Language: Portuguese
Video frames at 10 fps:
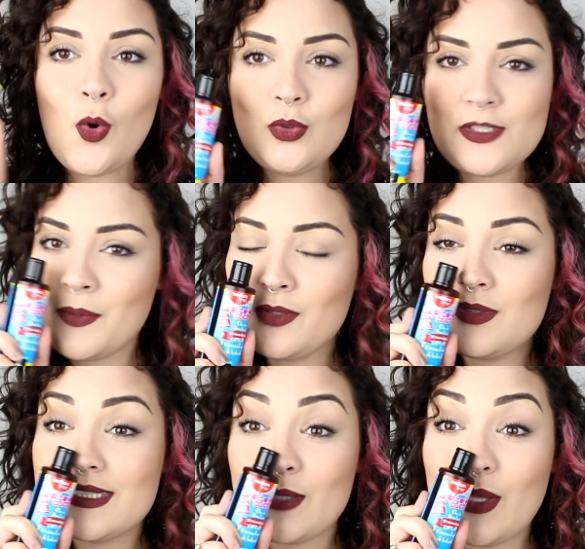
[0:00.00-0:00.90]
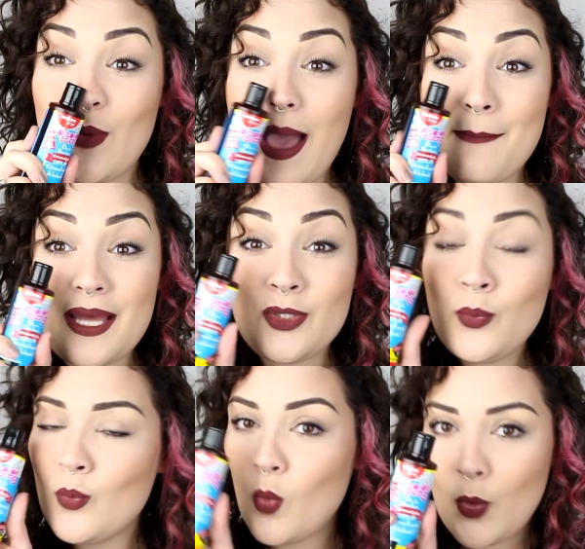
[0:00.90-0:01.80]
um dos produtos que eu tenho amado
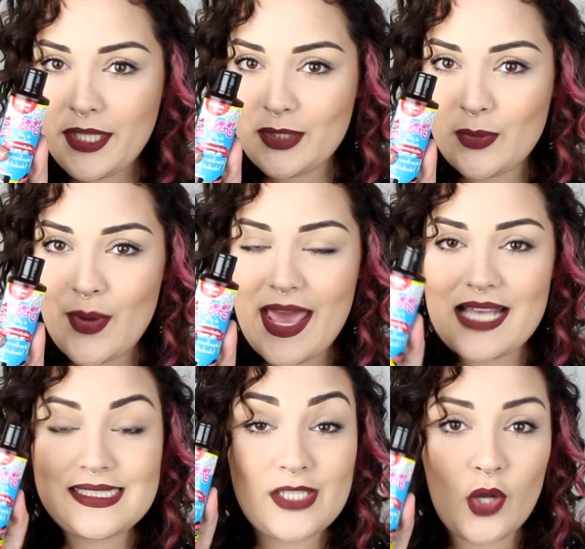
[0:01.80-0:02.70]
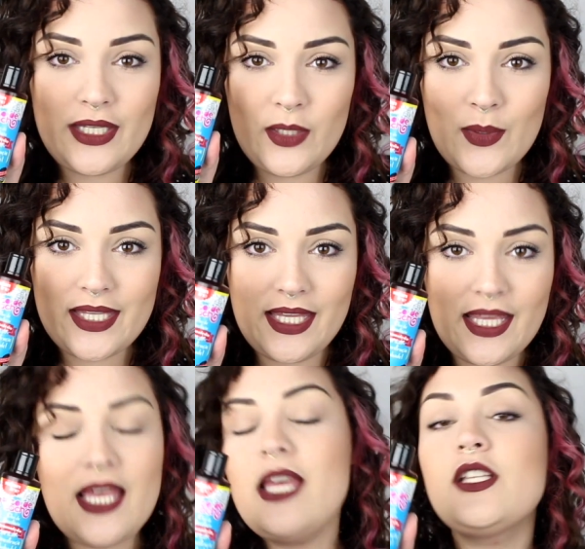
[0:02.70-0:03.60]
muito é esse olhinho
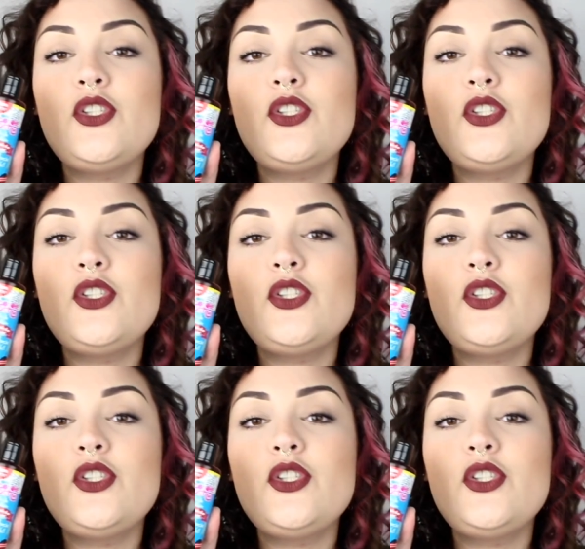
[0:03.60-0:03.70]
aqui